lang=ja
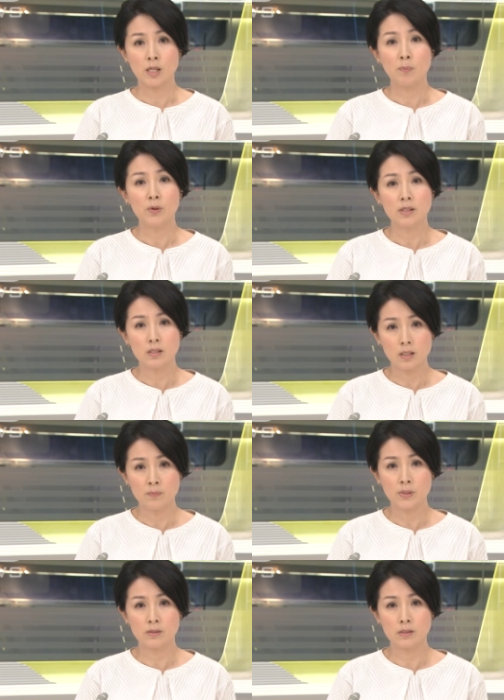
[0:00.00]
ザポリージャ
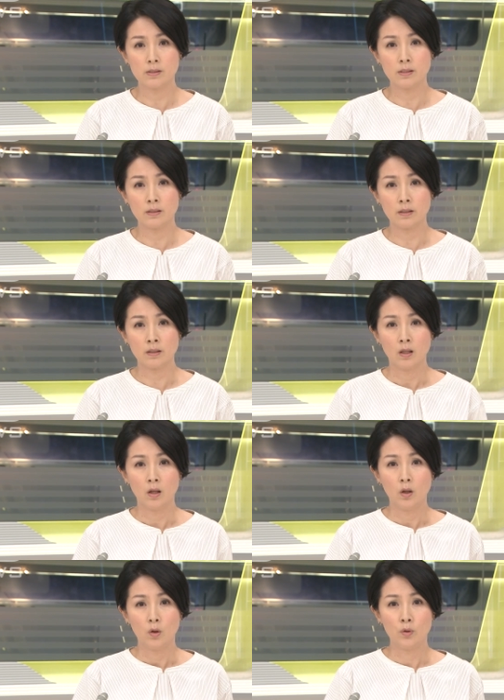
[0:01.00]
原発について
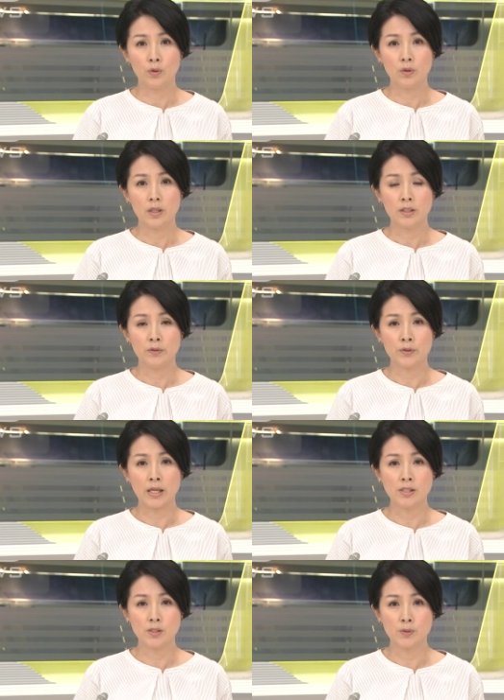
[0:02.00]
ウクライナの
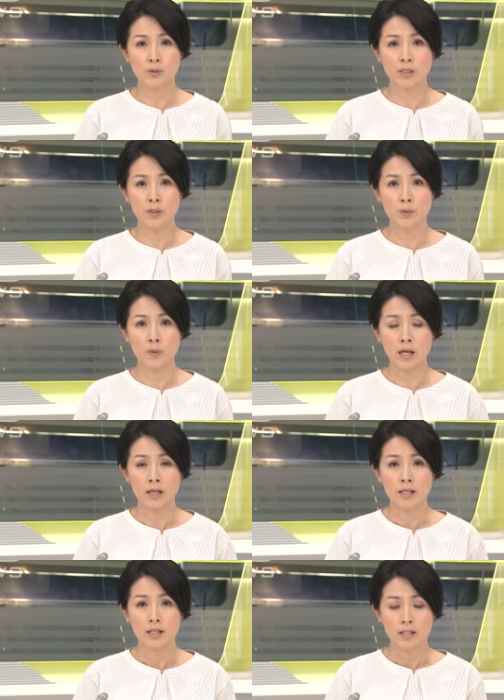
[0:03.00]
原子力企業
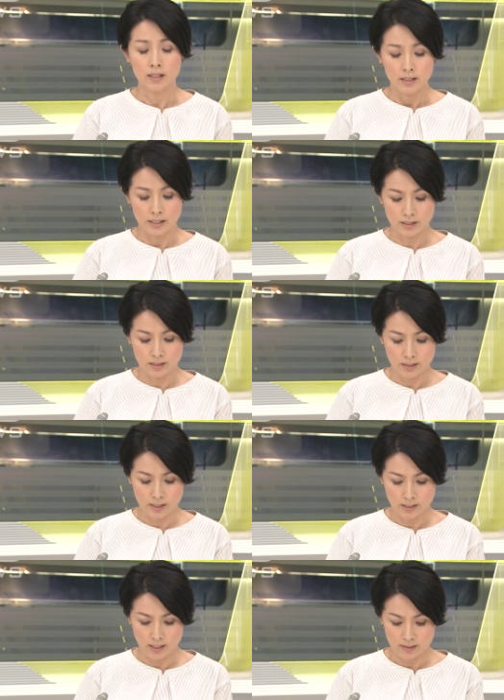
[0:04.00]
は一時
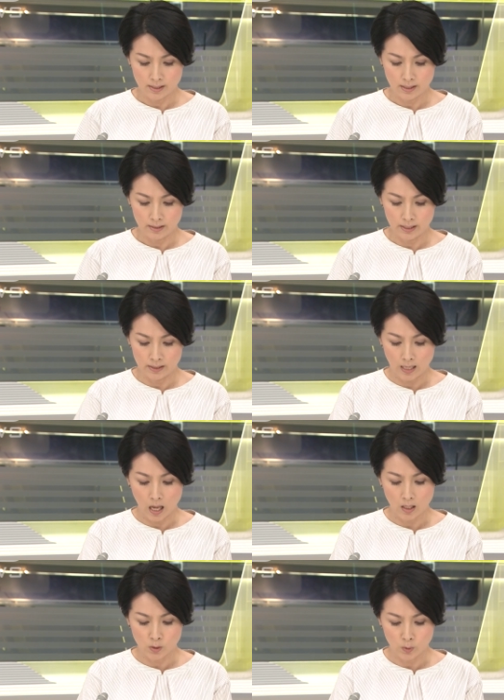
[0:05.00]
切断されてい
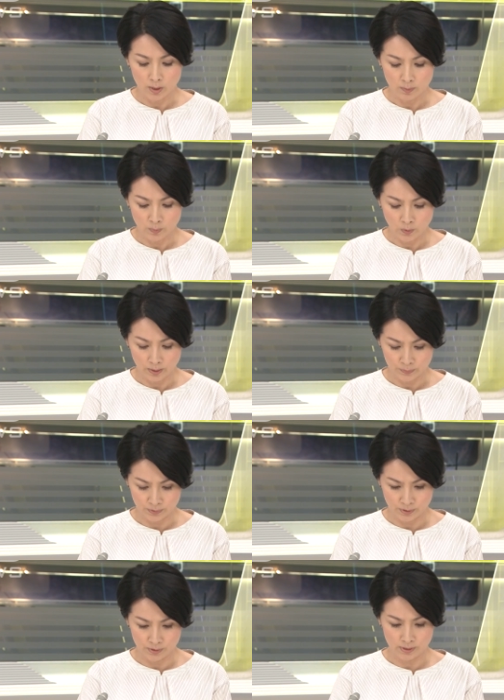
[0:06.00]
た送電網が
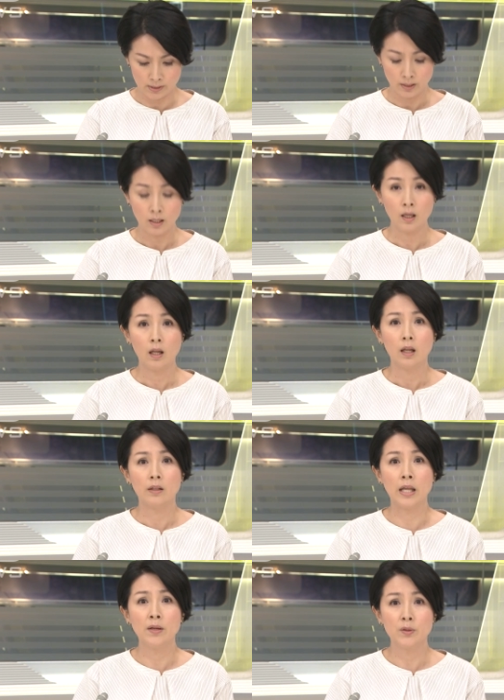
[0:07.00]
復旧し
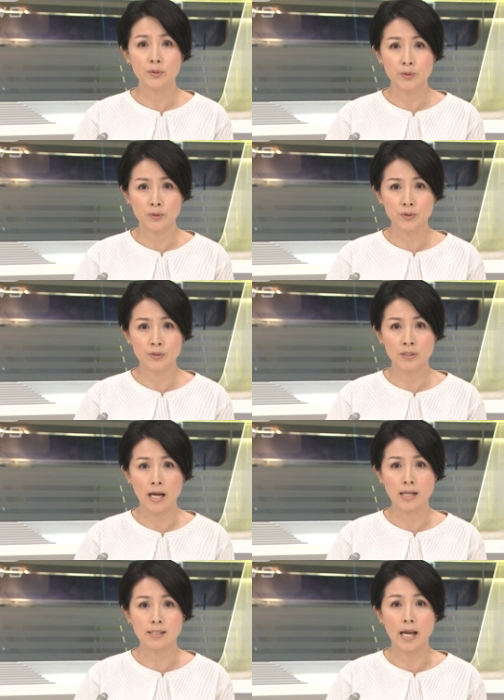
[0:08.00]
電力供給
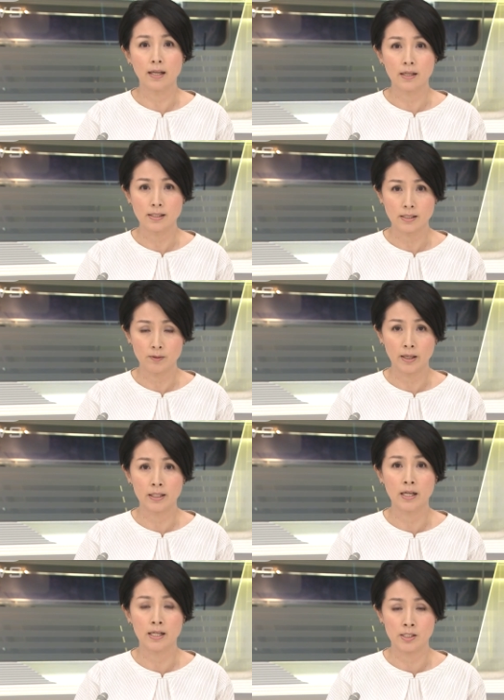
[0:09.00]
が再開したと
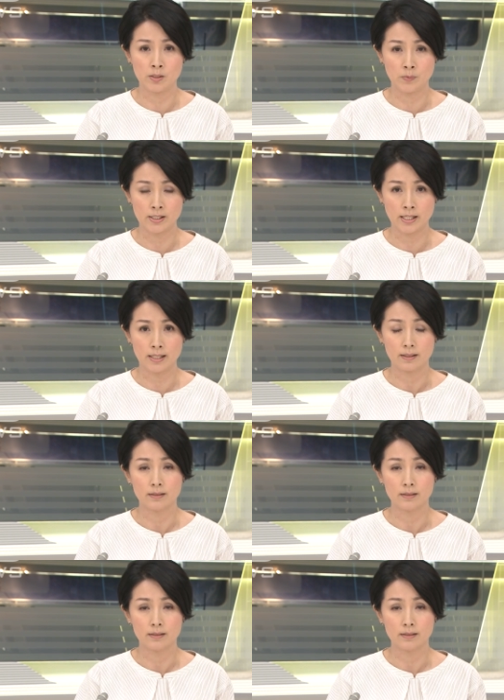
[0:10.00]
明らかにしました。